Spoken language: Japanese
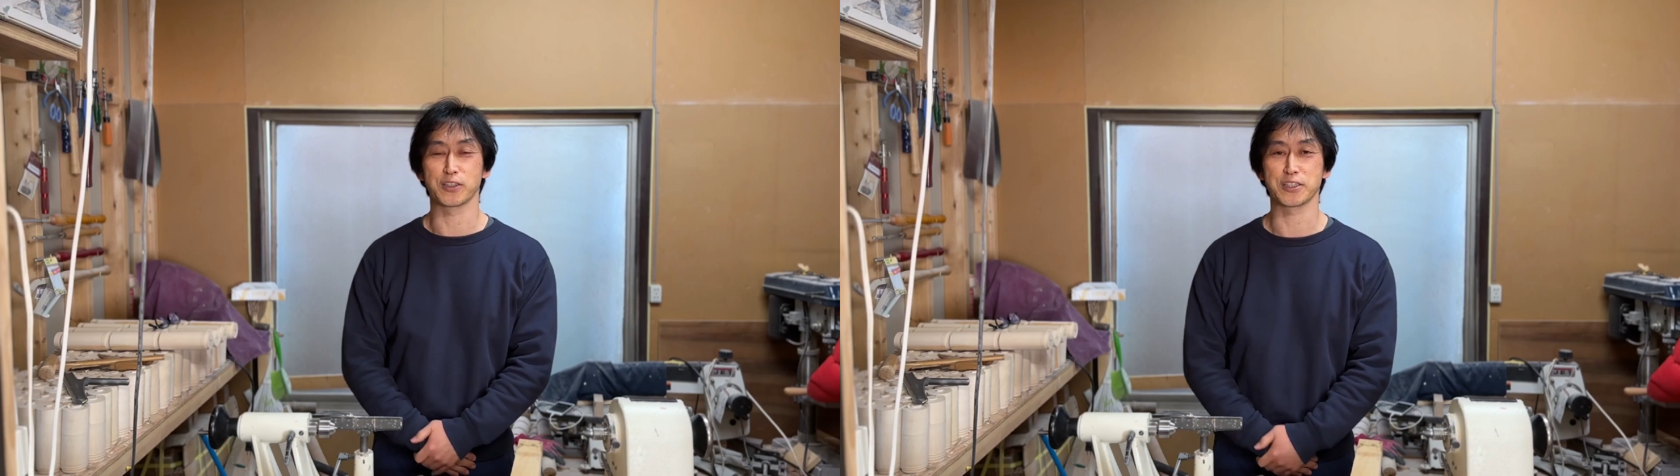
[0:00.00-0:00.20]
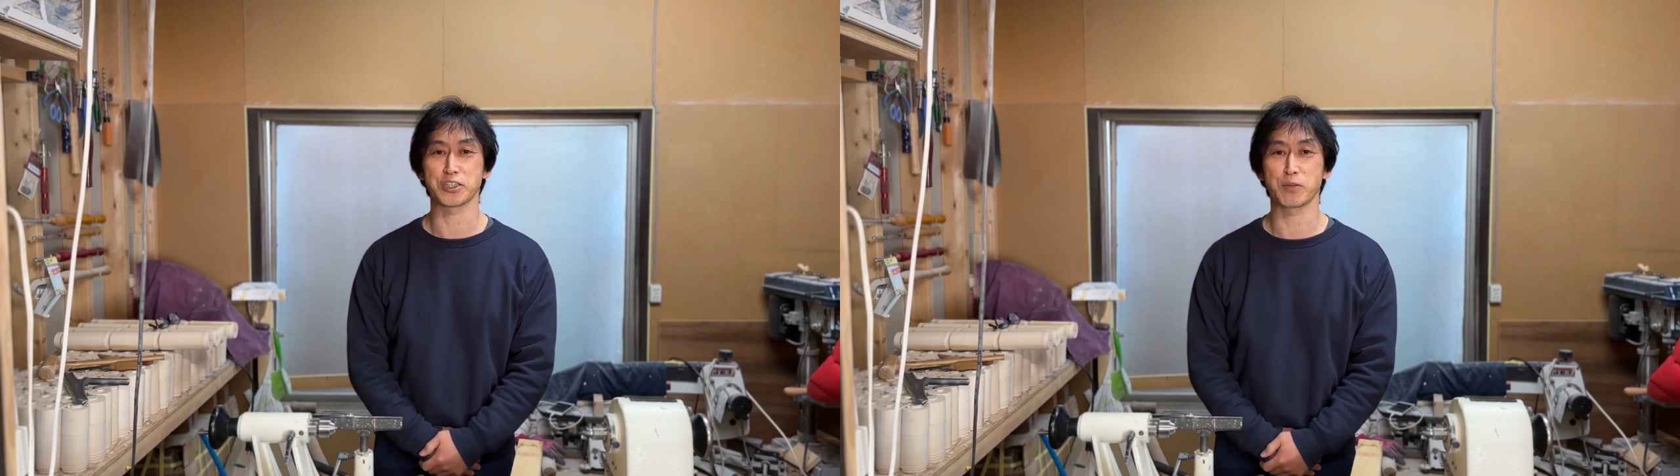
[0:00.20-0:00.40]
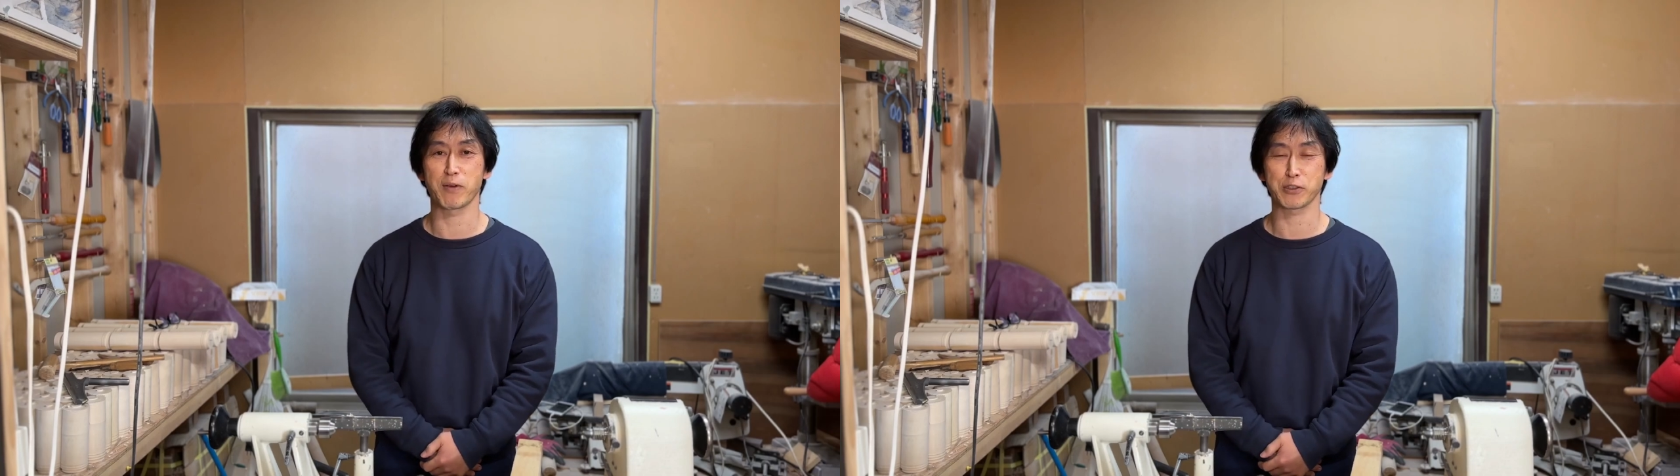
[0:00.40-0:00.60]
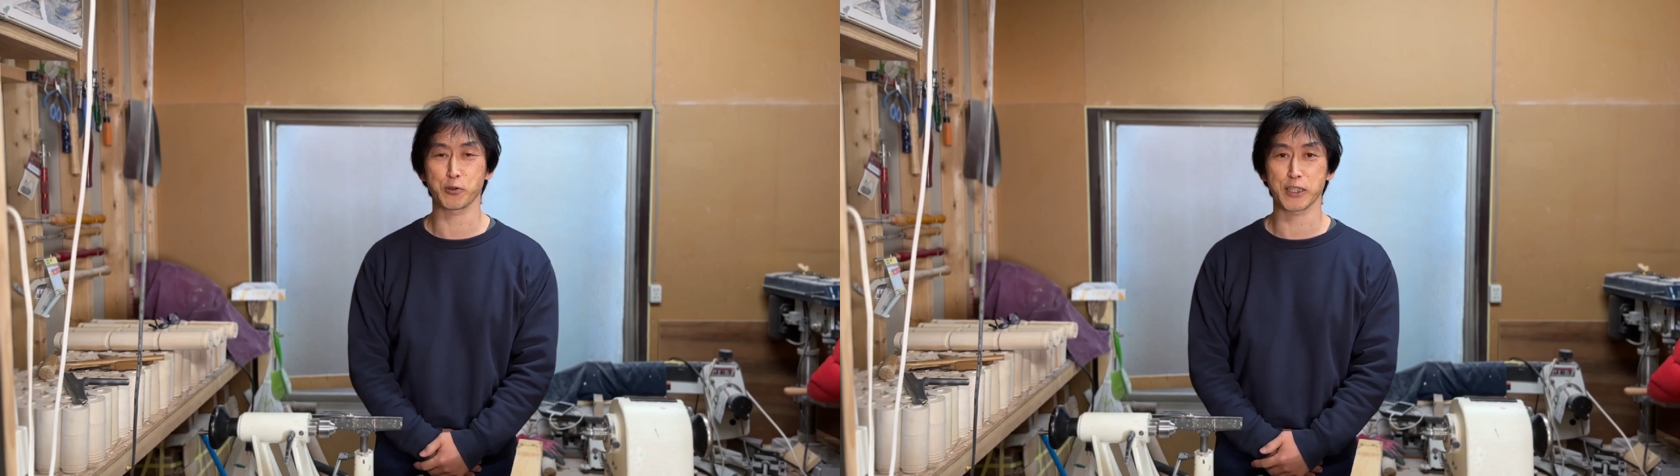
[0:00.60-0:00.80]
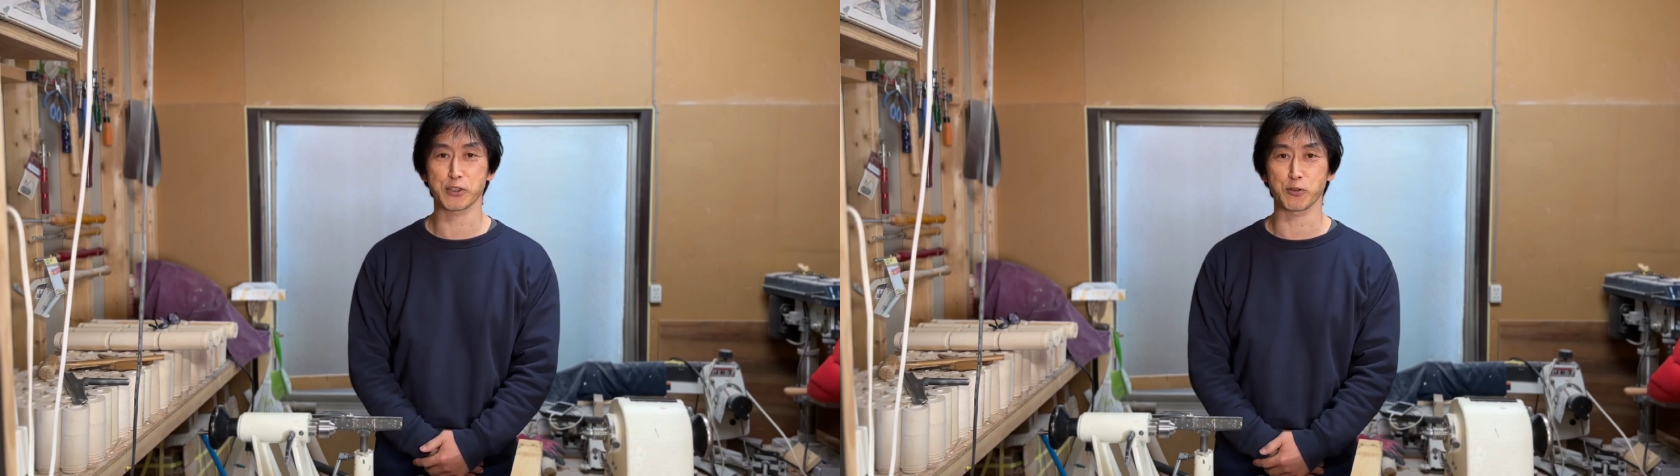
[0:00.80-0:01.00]
う石巻こ
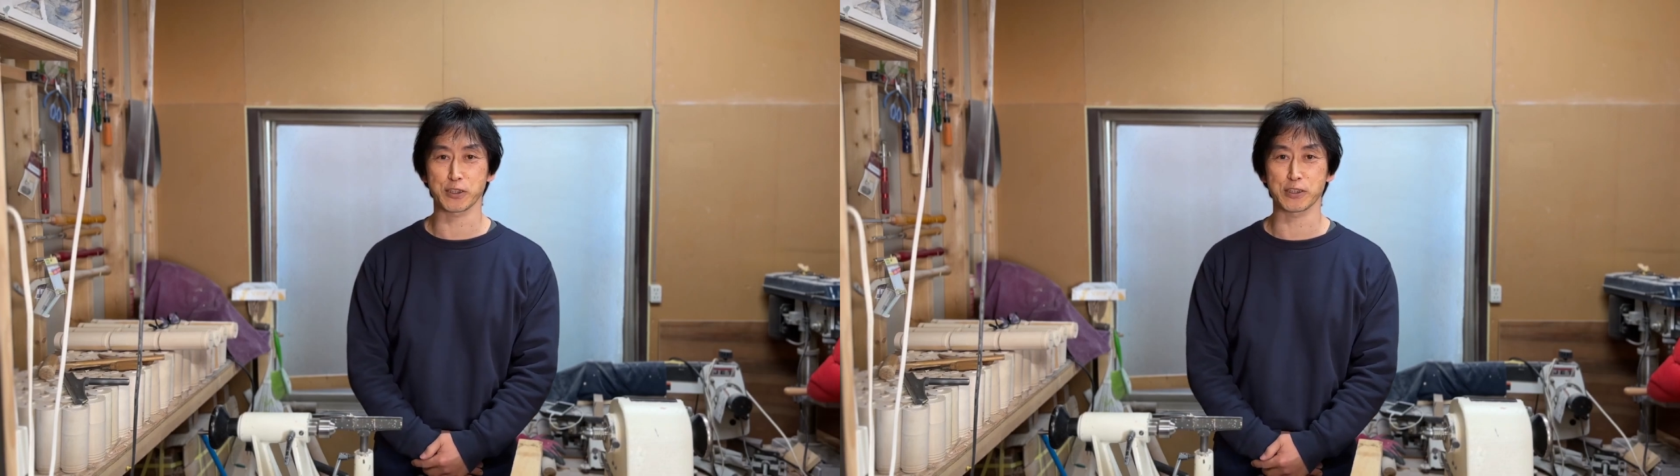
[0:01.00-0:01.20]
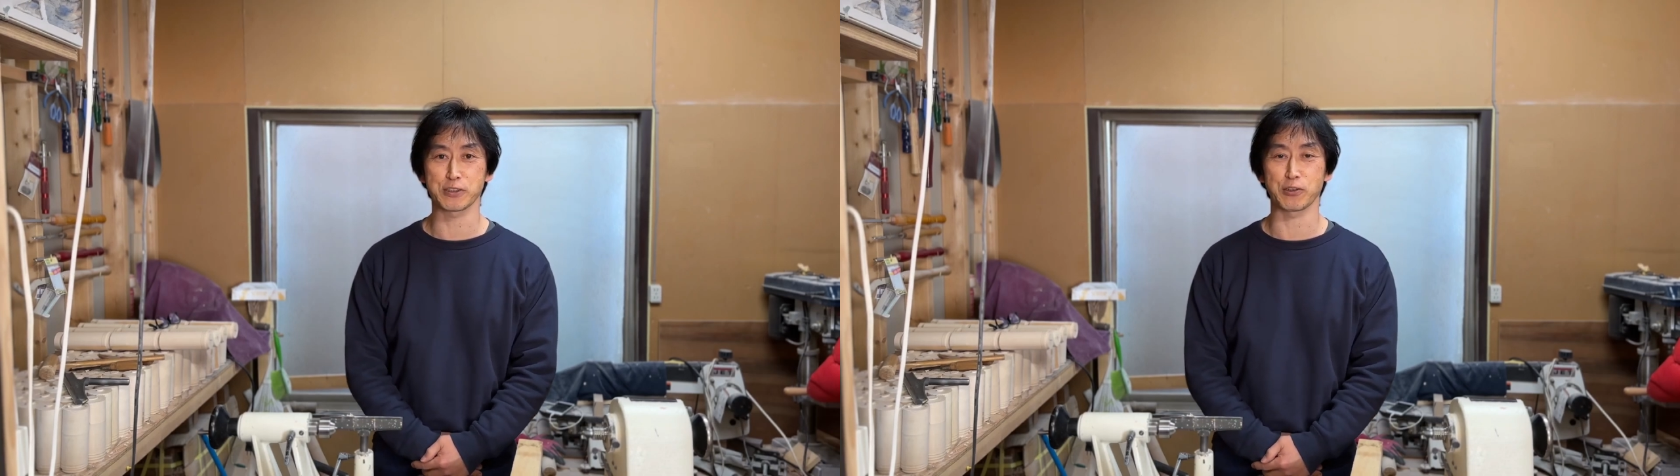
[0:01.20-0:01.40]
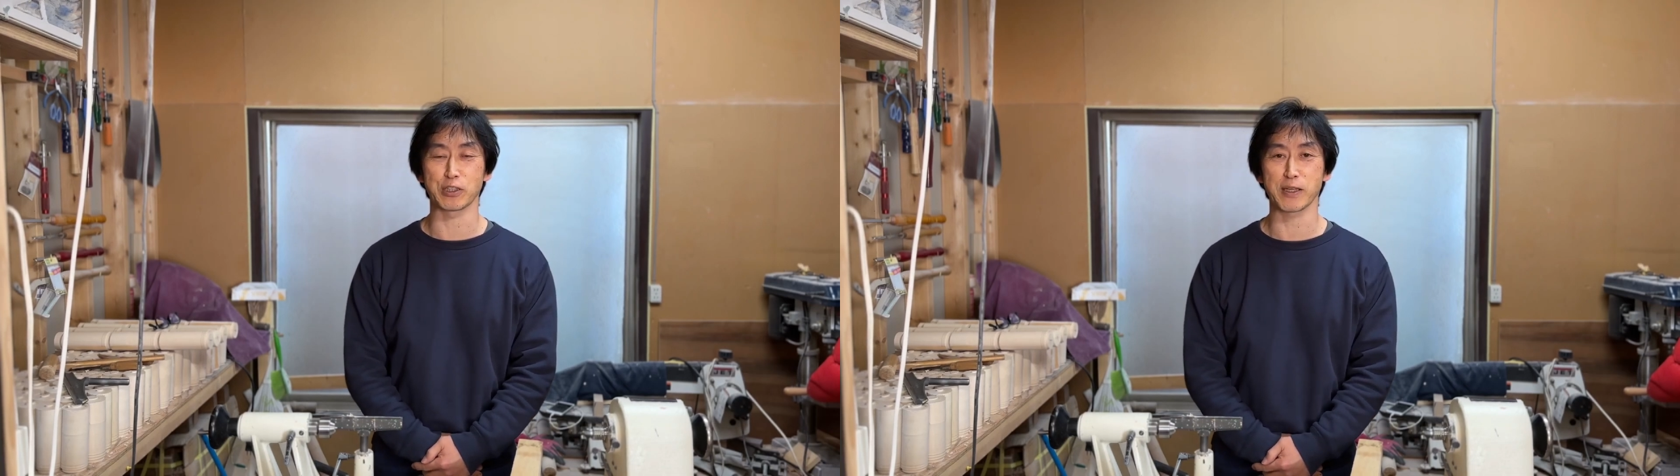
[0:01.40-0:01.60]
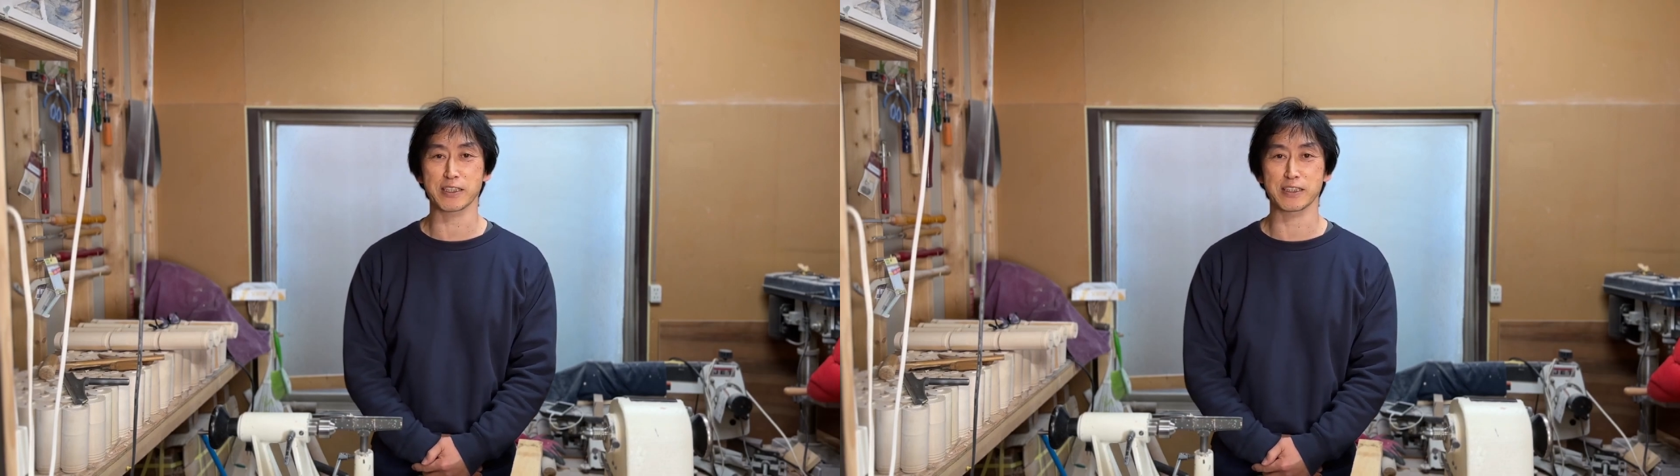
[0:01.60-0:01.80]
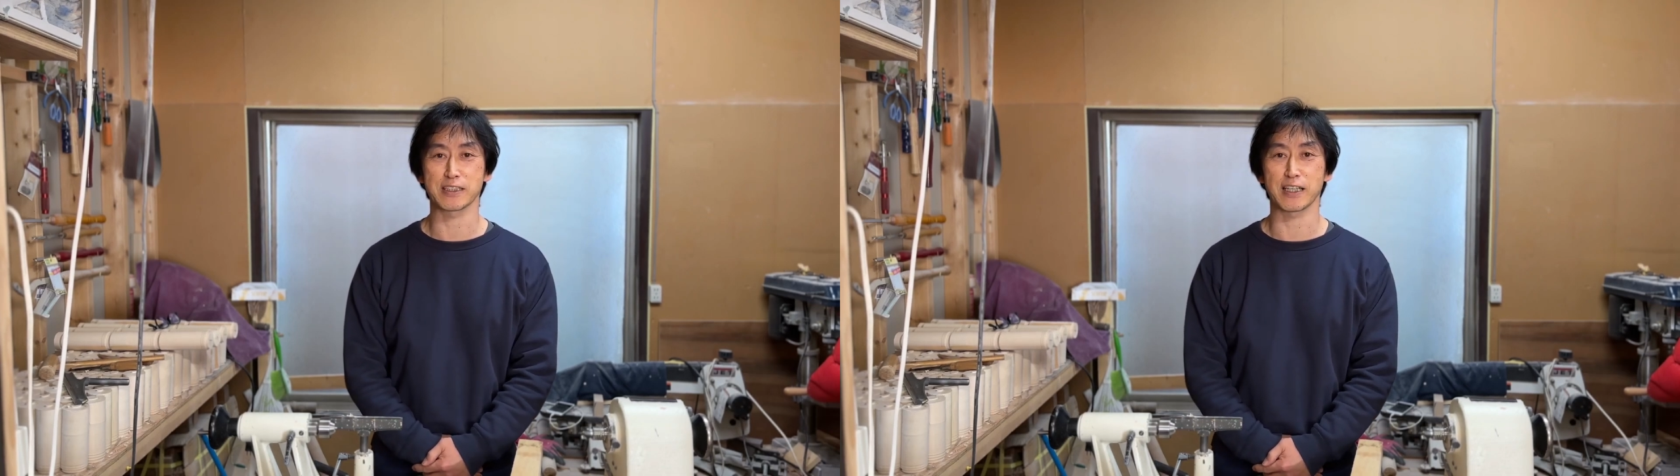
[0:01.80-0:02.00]
けしを作っております